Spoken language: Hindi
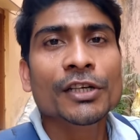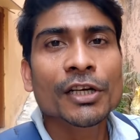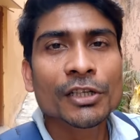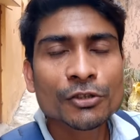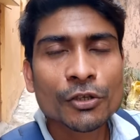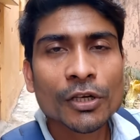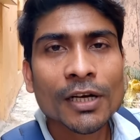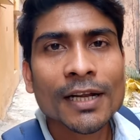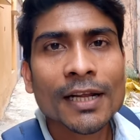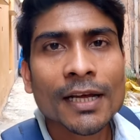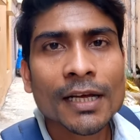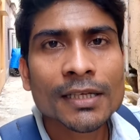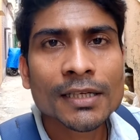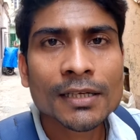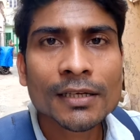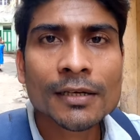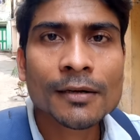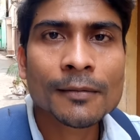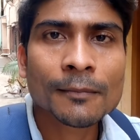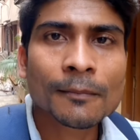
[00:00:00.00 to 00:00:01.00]
यह जो घर है
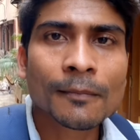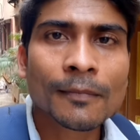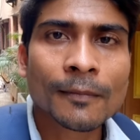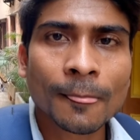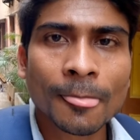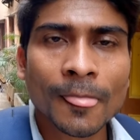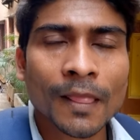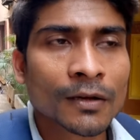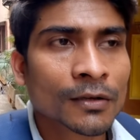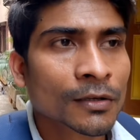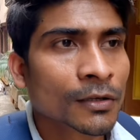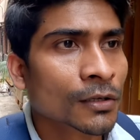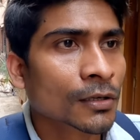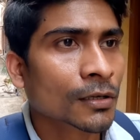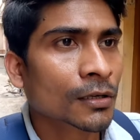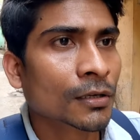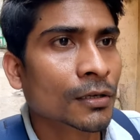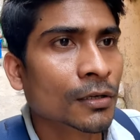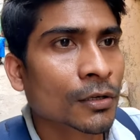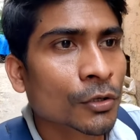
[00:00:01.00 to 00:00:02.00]

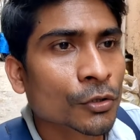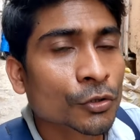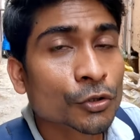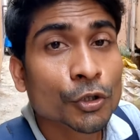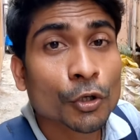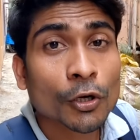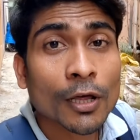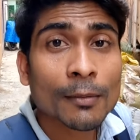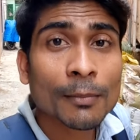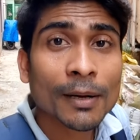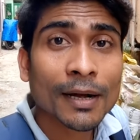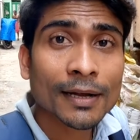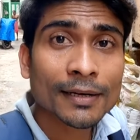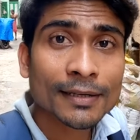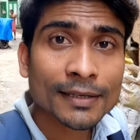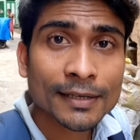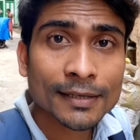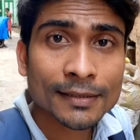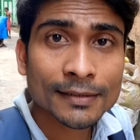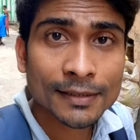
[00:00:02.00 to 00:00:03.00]
यह जोड़ा
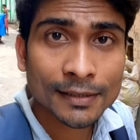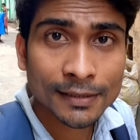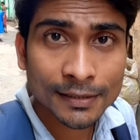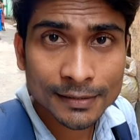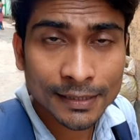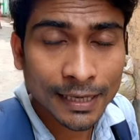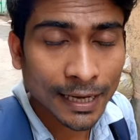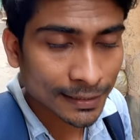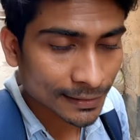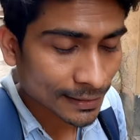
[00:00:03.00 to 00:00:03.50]
बगान के अंतर्गत